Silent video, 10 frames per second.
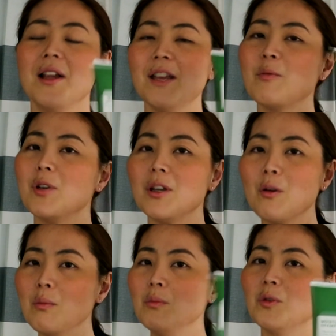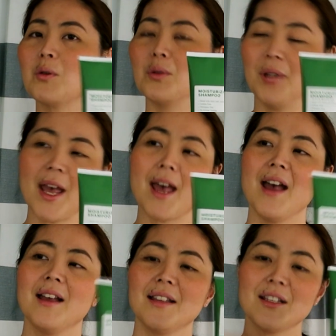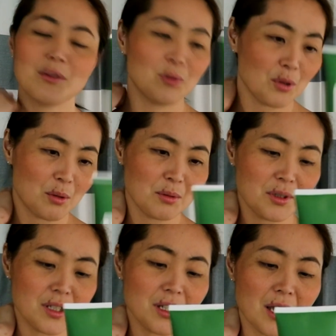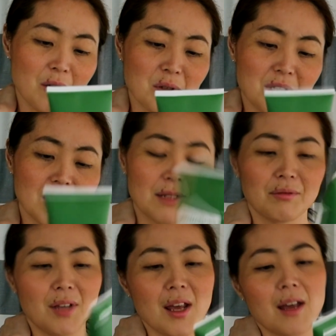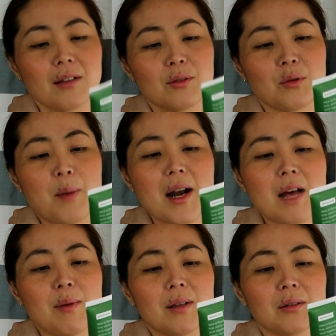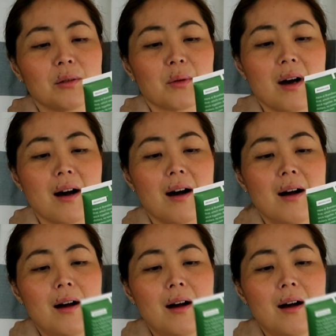でも$4でその動物実験をしてなくて、そのパラベンとか